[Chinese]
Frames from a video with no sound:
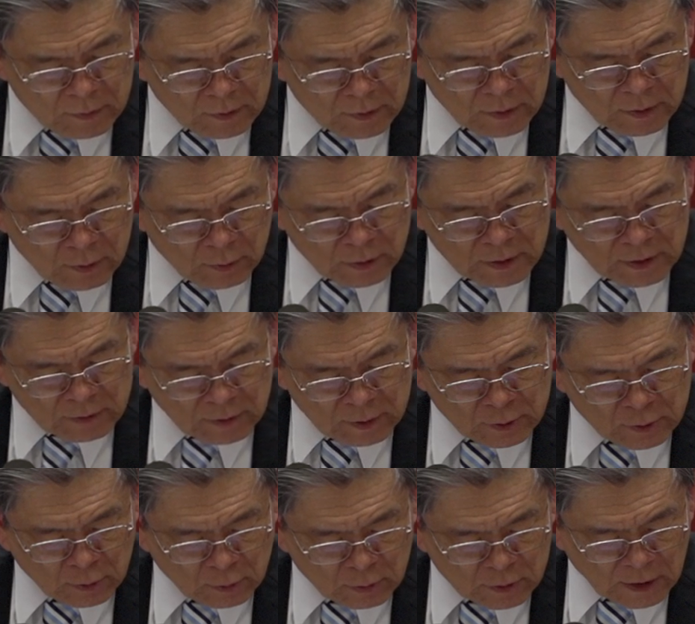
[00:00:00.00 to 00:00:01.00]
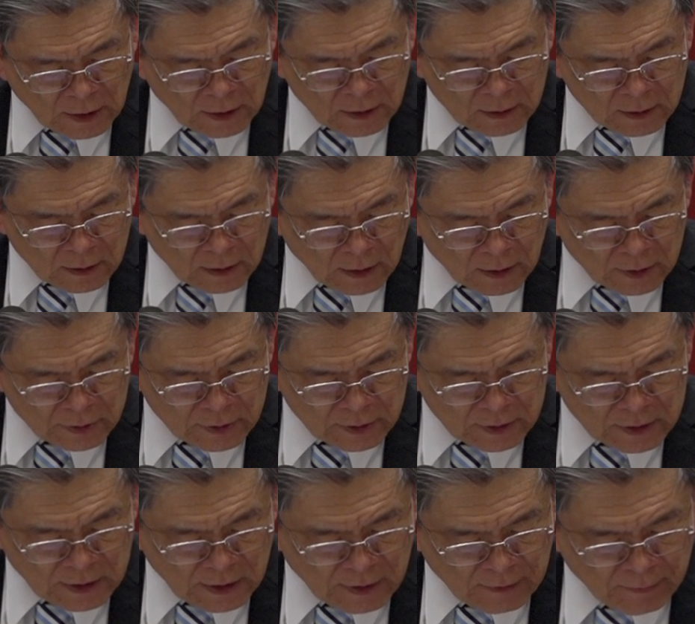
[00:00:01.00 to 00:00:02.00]
此路行传九章二十
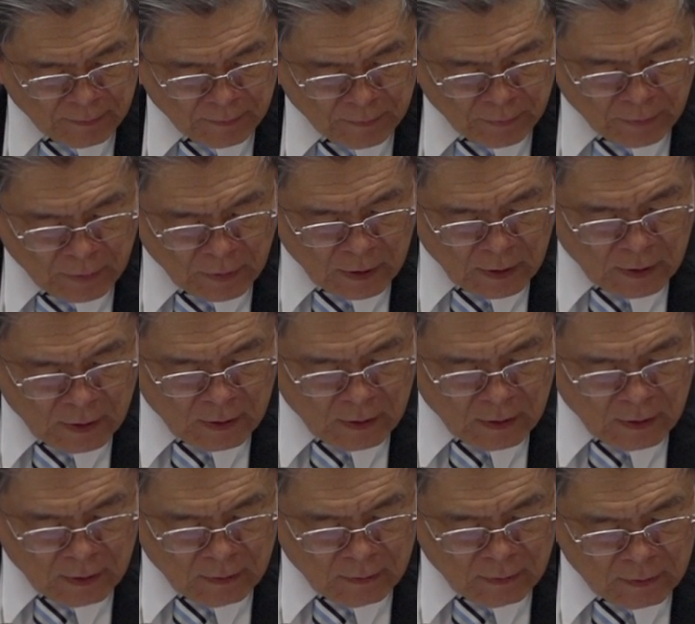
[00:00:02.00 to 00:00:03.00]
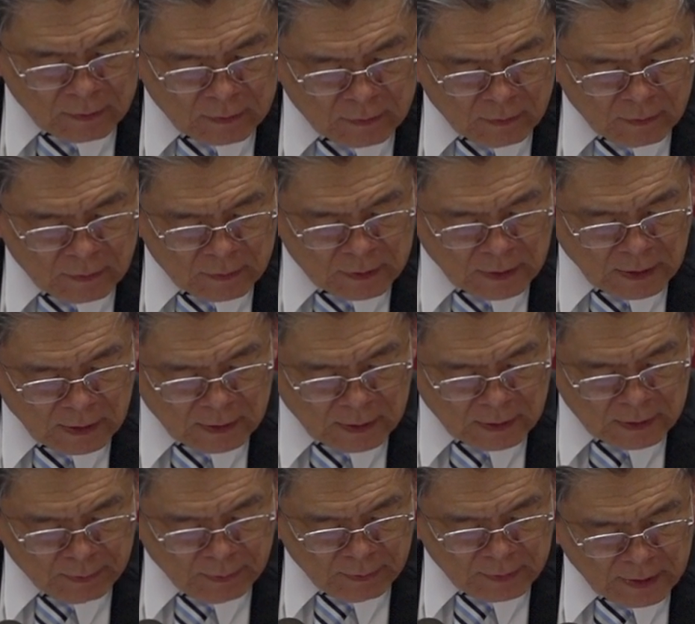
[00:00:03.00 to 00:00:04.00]
节，他
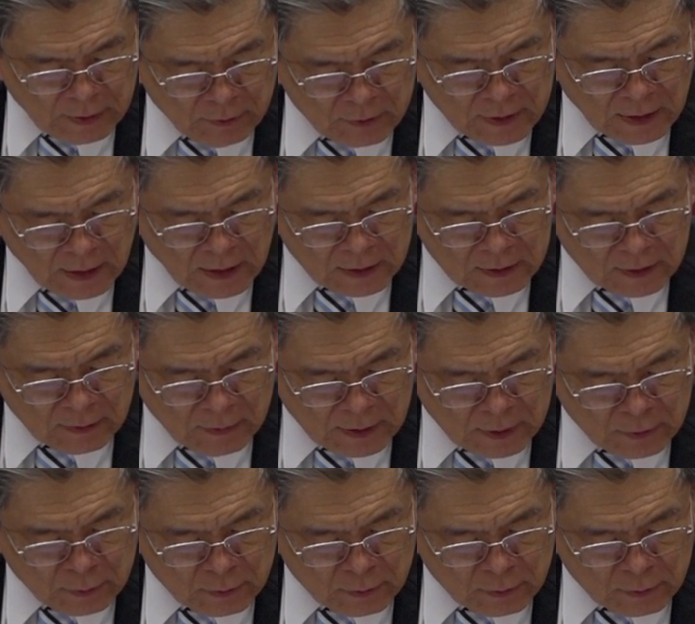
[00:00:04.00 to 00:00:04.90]
耶路撒冷的门